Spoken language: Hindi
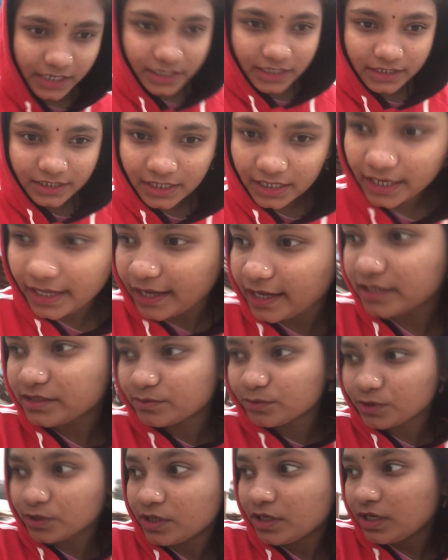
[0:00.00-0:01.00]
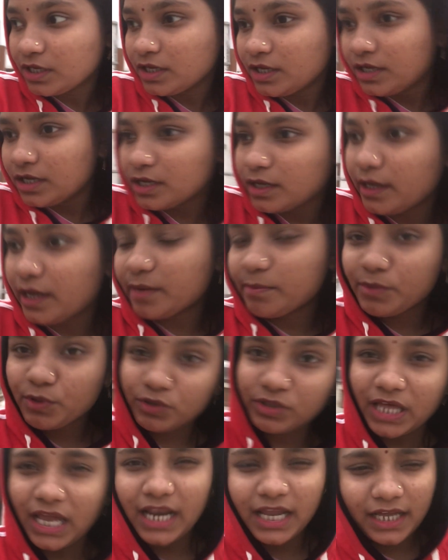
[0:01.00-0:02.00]
नहीं किधर है आज वो घर में
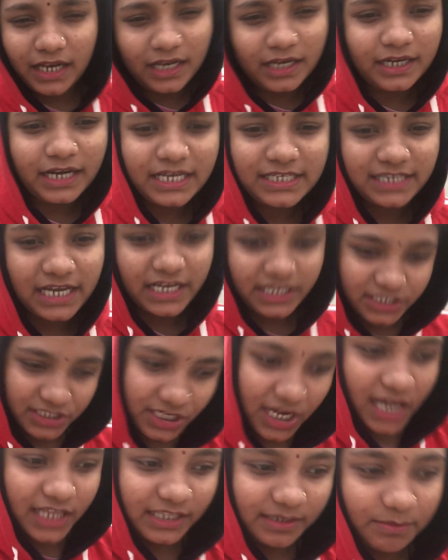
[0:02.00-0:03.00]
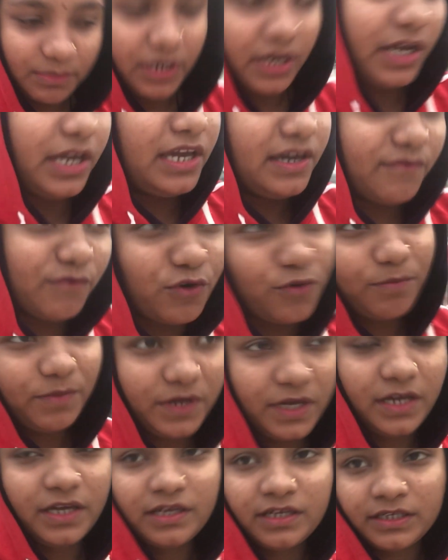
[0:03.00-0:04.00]
तो ताला लग रहा है शायद शादी में गई है वो भी